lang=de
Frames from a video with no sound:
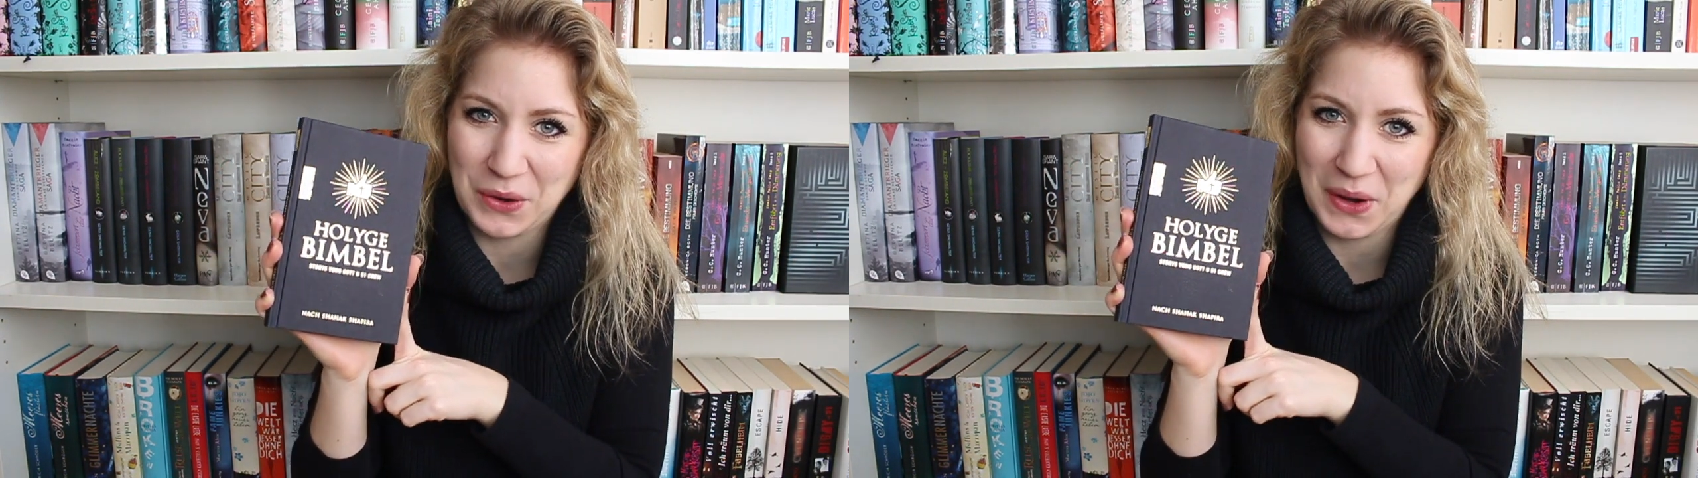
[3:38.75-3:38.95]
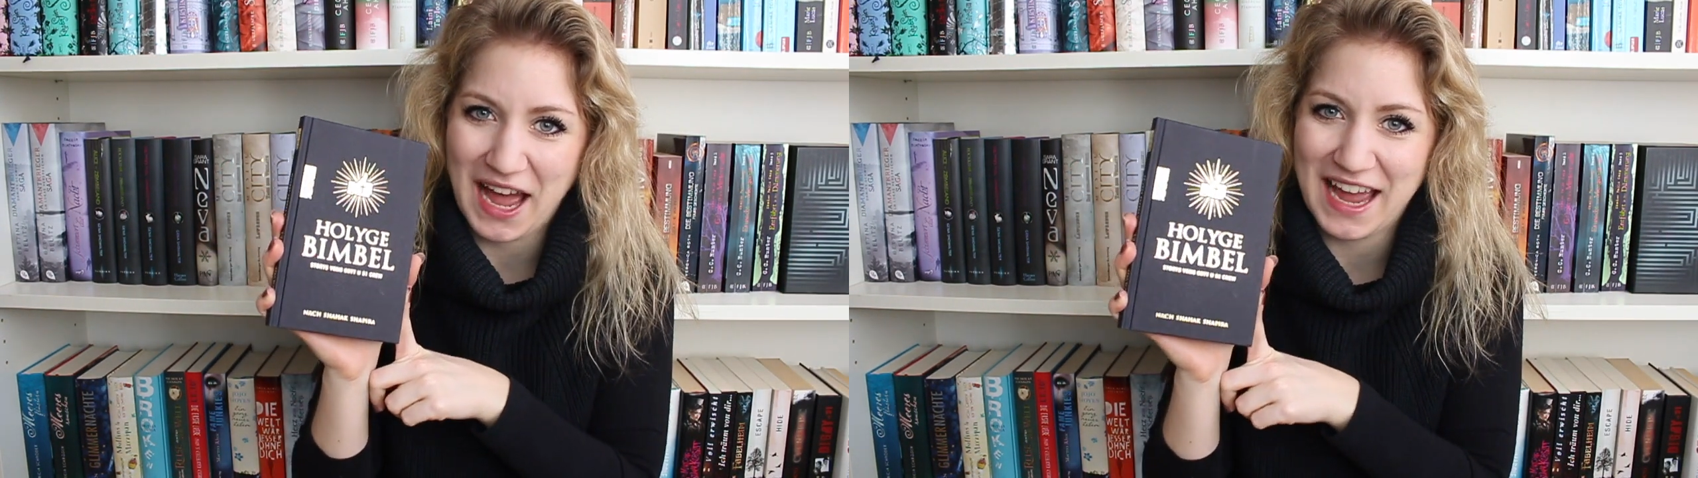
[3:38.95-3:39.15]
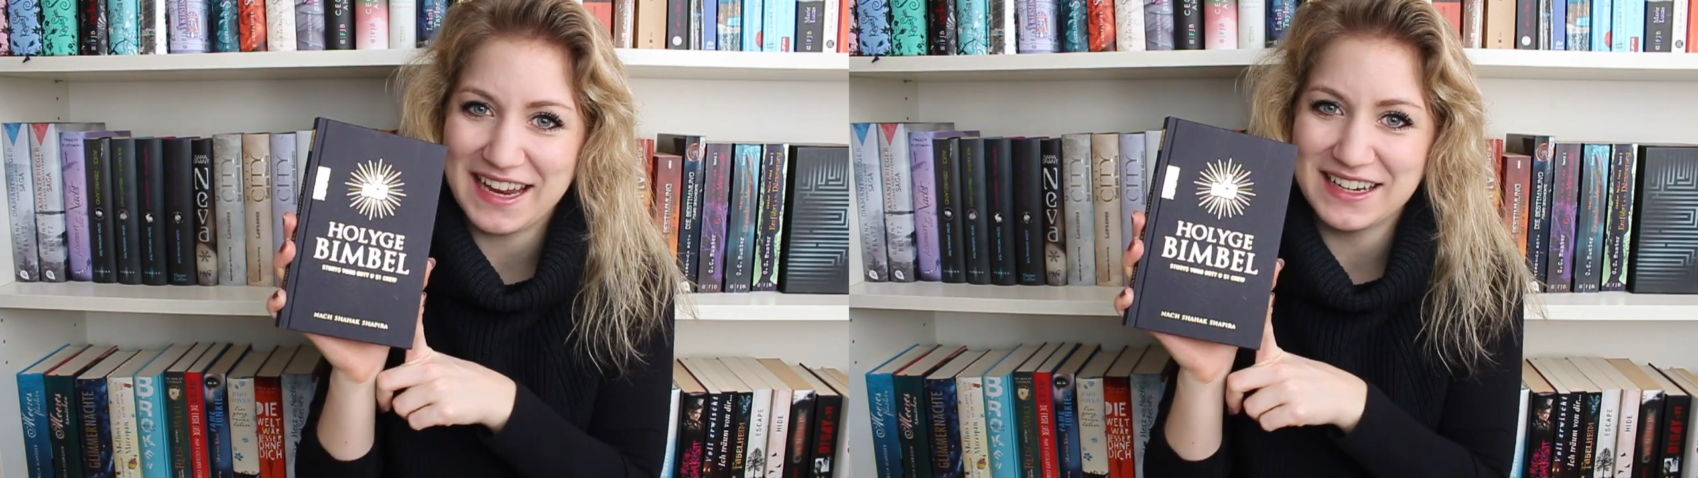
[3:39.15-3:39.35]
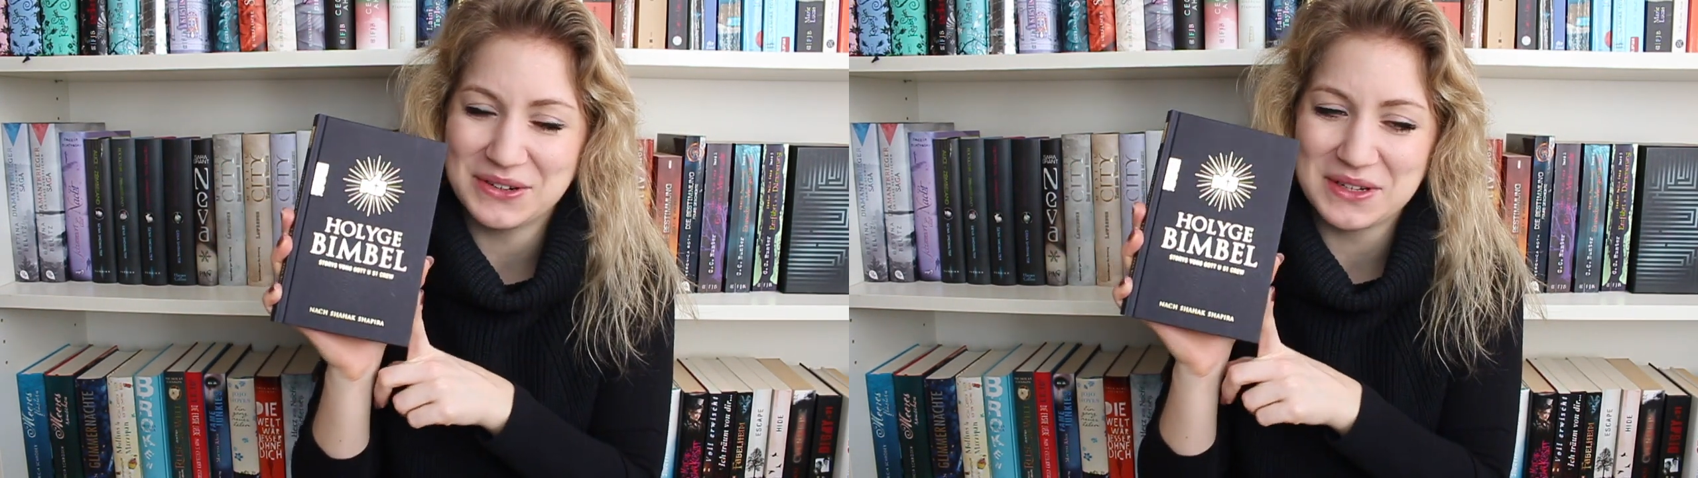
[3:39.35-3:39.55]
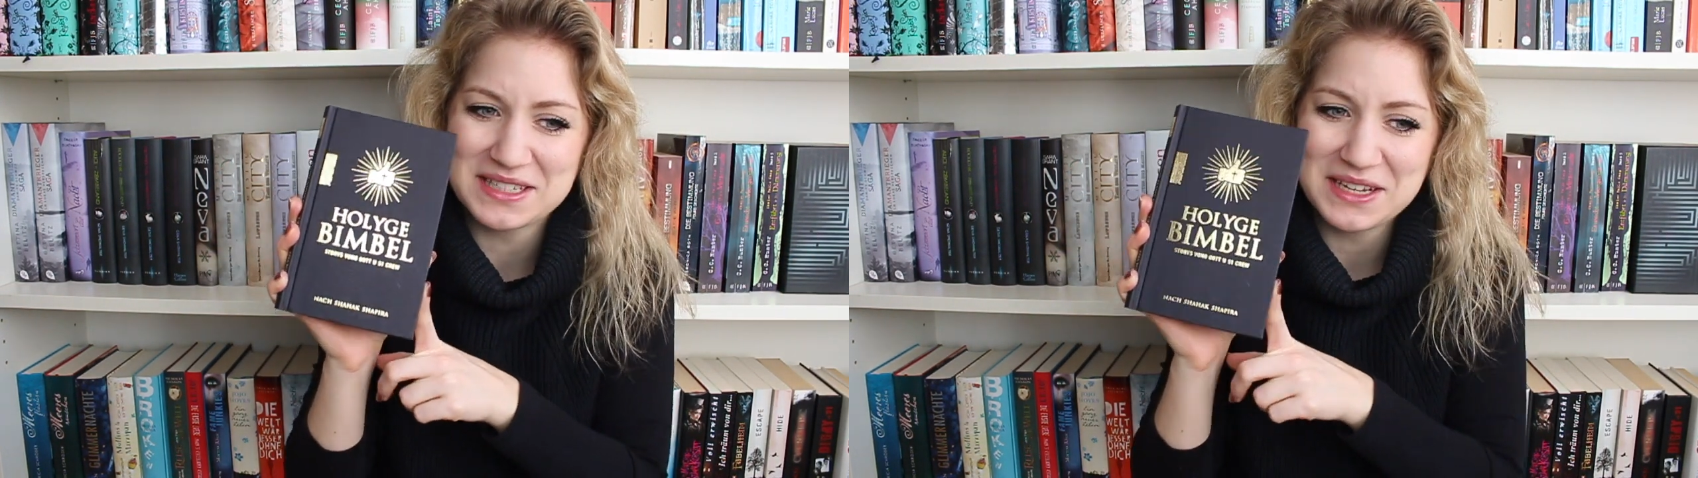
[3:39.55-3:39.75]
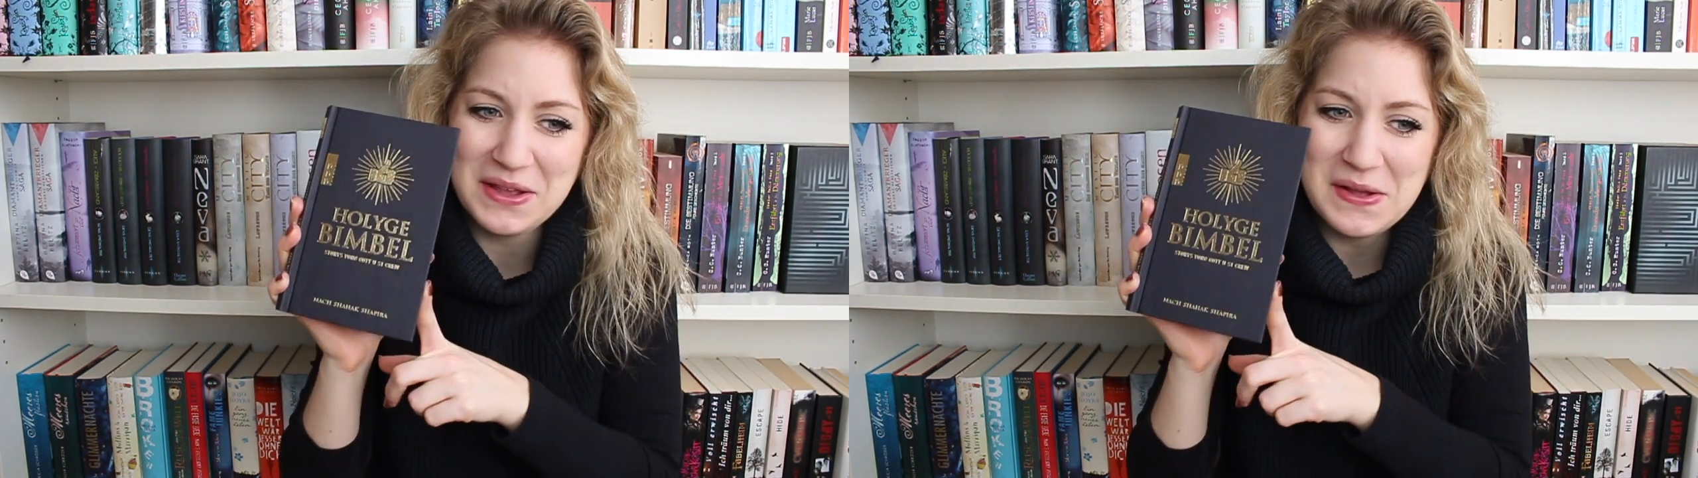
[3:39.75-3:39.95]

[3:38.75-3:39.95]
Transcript: auch ein und